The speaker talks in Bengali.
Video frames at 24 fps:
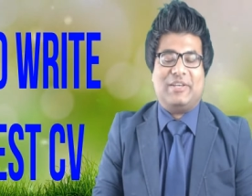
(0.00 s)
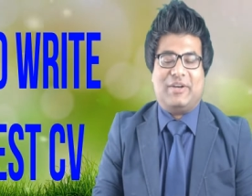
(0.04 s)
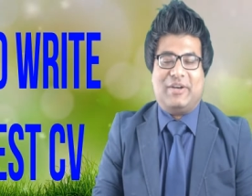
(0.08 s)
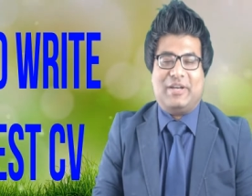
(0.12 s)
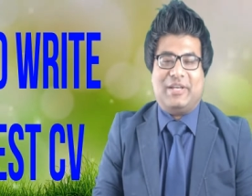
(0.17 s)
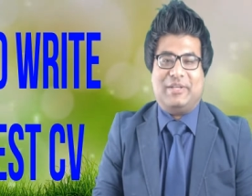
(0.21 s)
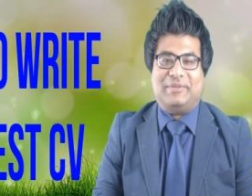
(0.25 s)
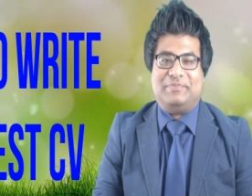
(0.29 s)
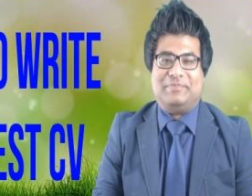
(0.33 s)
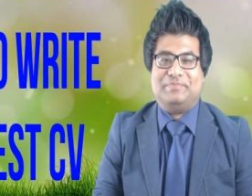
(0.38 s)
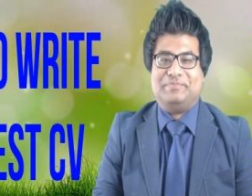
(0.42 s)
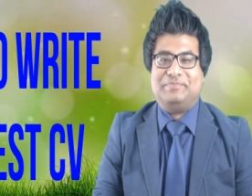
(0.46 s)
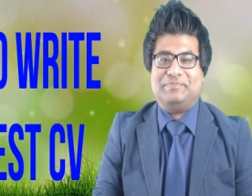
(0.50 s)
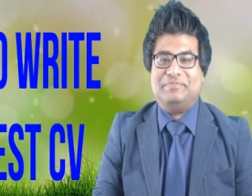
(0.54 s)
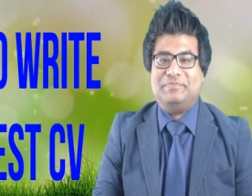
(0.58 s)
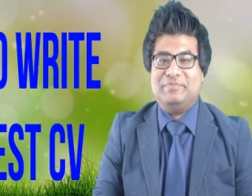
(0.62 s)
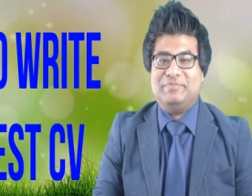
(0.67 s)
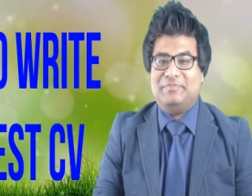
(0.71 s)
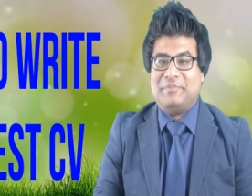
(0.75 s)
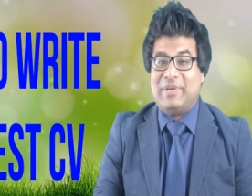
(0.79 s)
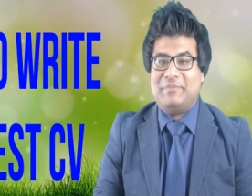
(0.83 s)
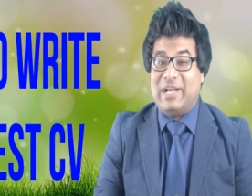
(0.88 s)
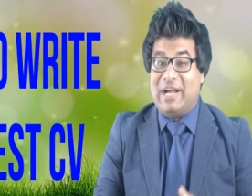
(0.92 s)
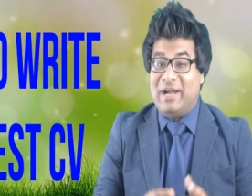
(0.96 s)
হয়
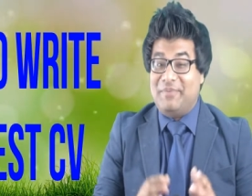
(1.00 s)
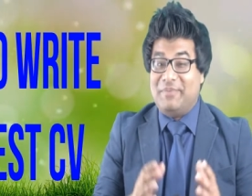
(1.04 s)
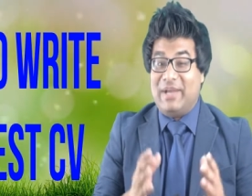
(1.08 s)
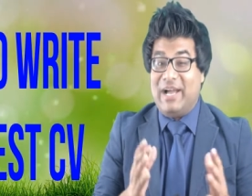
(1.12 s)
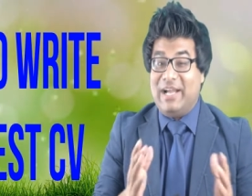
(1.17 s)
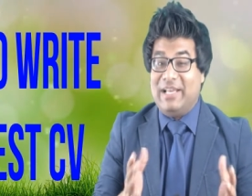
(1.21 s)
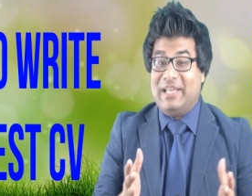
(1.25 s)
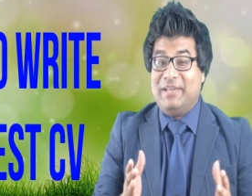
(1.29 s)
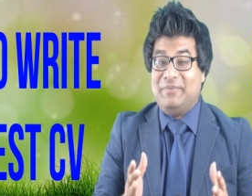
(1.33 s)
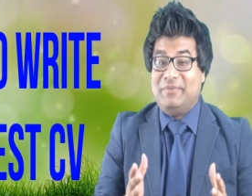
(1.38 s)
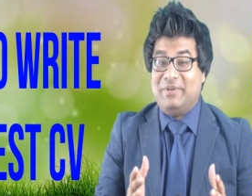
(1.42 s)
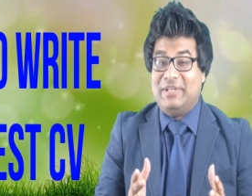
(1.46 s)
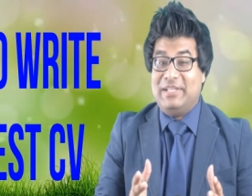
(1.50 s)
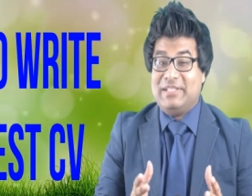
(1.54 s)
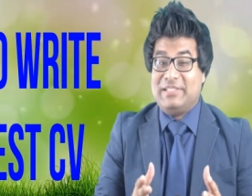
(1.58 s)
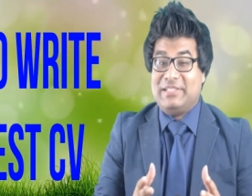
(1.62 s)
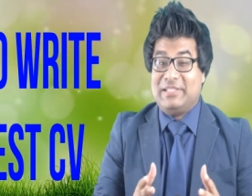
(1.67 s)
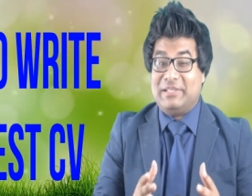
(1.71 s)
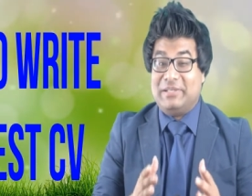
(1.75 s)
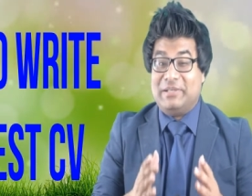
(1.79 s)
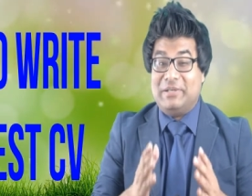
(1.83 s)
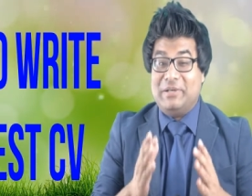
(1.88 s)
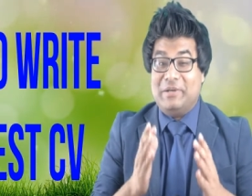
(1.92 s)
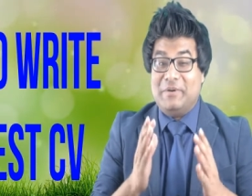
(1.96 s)
আমি আগেই
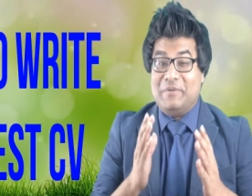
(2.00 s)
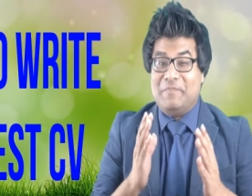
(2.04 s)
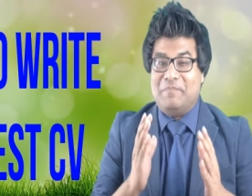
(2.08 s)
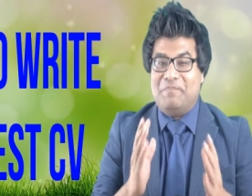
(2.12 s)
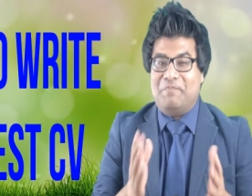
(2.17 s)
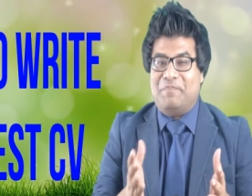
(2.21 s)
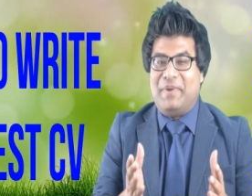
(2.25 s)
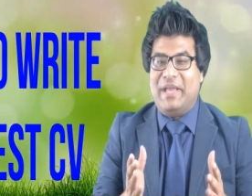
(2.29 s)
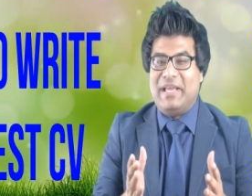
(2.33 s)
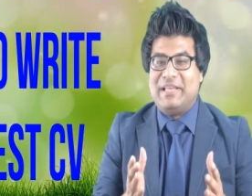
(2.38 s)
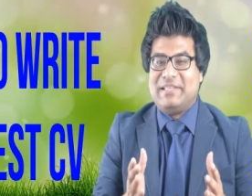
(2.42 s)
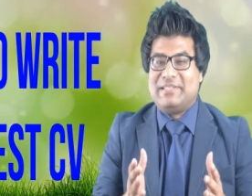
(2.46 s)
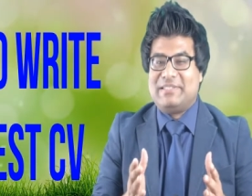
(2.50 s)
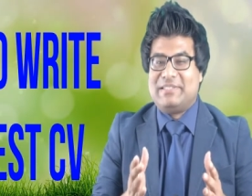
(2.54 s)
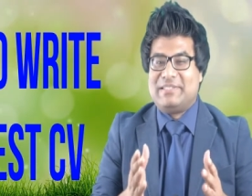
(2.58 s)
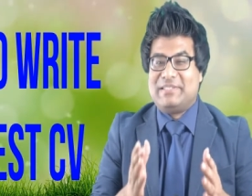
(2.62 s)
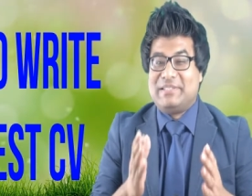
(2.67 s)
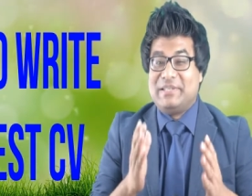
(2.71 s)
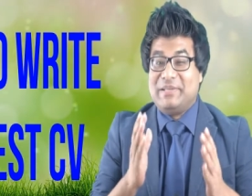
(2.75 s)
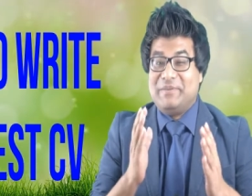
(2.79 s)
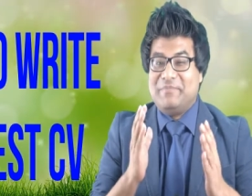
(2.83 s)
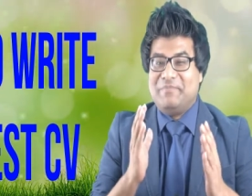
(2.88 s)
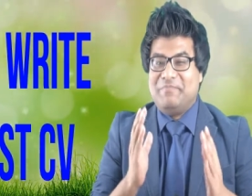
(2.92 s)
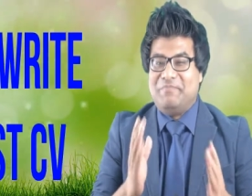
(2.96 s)
বলেছি বেস্ট
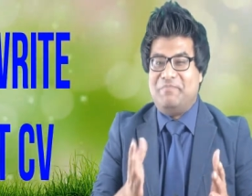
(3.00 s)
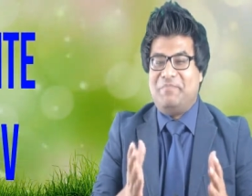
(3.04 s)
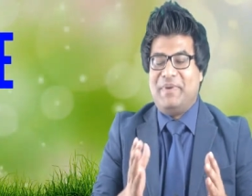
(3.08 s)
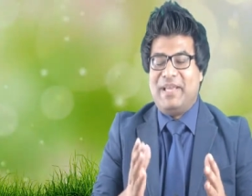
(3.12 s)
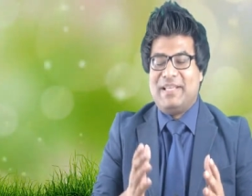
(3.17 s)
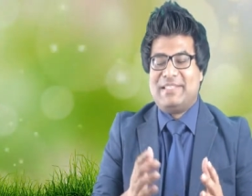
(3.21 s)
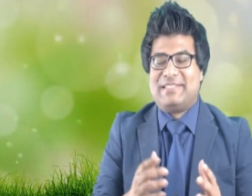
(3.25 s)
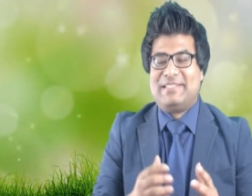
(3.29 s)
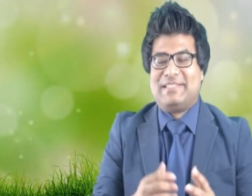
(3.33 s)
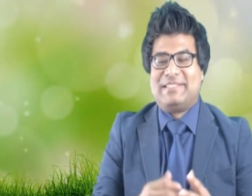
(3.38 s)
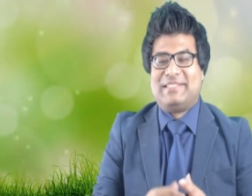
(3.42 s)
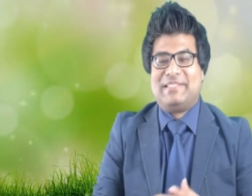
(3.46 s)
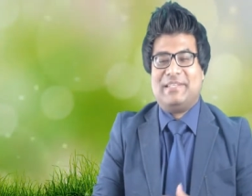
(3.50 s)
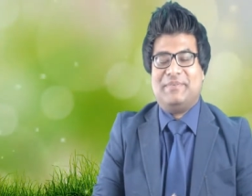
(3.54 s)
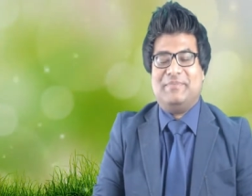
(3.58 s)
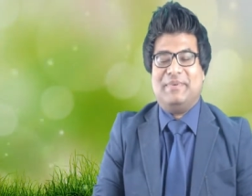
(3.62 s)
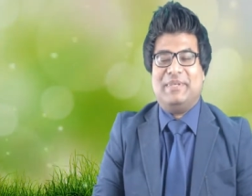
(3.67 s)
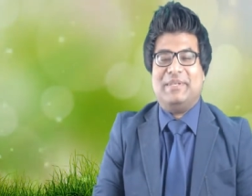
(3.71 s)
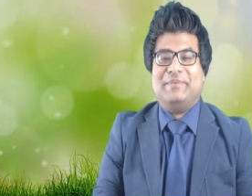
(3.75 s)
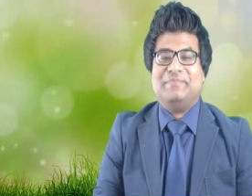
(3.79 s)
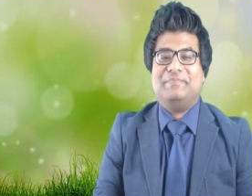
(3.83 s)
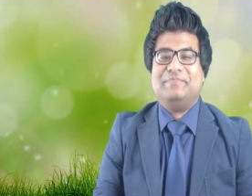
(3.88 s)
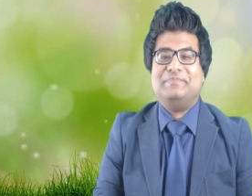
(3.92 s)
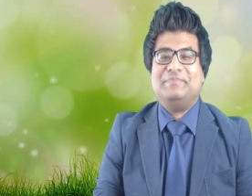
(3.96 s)
বেস্ট
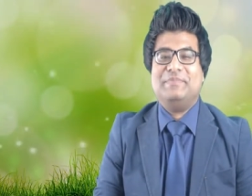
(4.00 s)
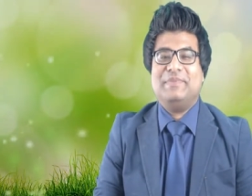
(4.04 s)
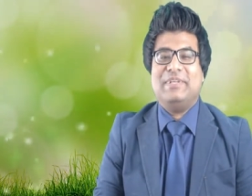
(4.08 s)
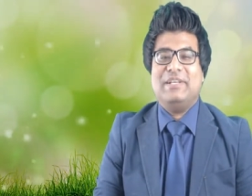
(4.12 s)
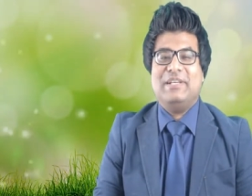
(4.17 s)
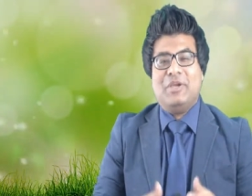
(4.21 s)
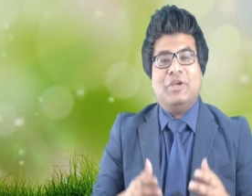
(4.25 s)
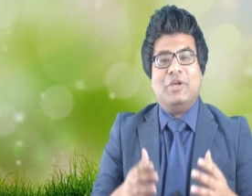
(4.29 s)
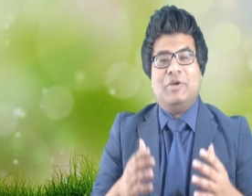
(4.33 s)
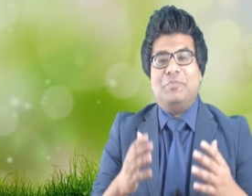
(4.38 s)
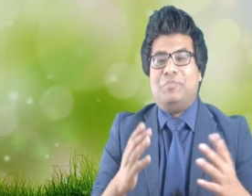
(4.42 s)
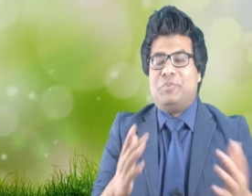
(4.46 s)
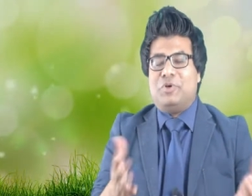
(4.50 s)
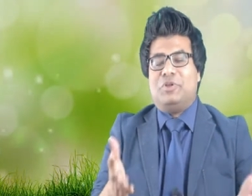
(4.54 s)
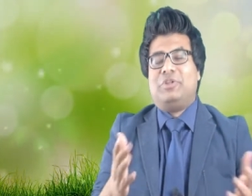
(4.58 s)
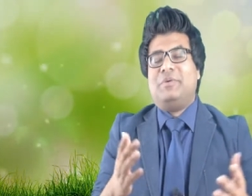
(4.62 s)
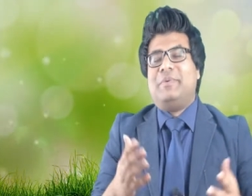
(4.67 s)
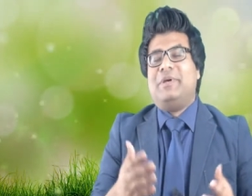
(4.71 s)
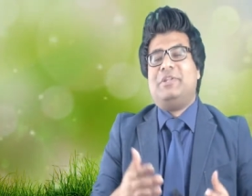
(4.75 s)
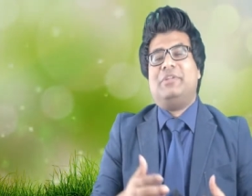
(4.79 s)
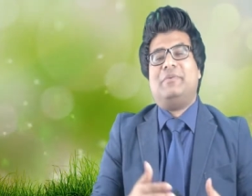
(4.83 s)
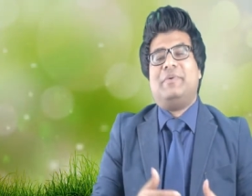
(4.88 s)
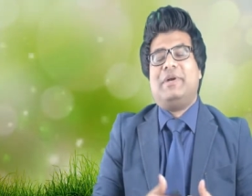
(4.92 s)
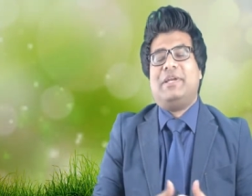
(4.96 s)
সিবি
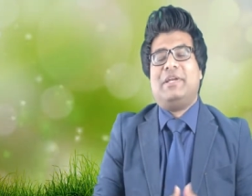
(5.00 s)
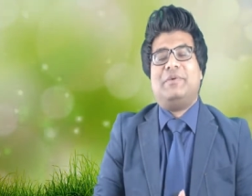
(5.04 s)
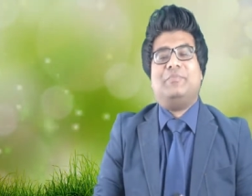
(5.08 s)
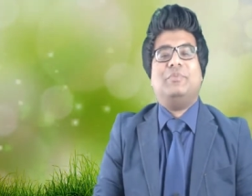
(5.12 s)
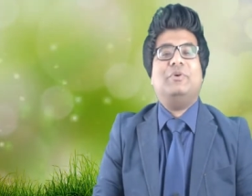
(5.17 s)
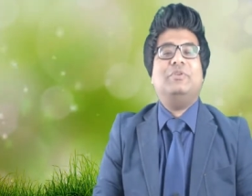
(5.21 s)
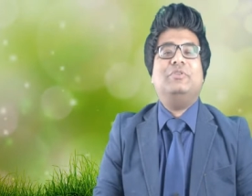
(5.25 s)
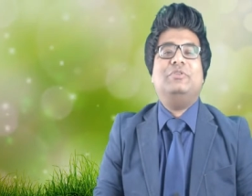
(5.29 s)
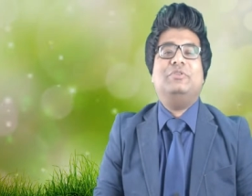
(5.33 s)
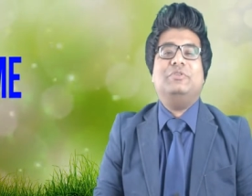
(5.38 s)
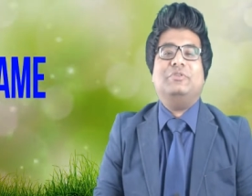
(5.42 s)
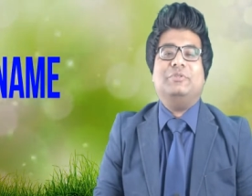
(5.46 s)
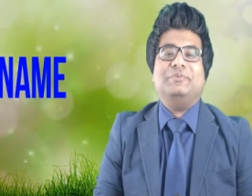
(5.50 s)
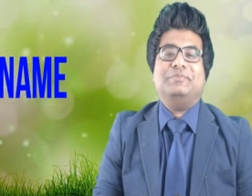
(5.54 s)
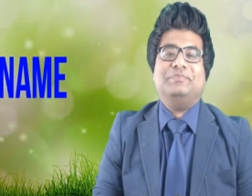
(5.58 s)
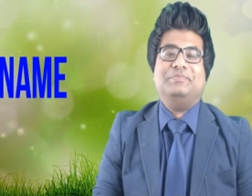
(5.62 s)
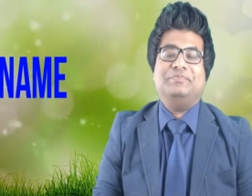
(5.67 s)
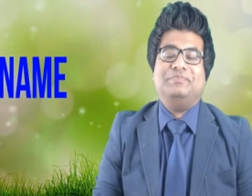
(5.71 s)
প্রথমেই তোমাকে বন্ধু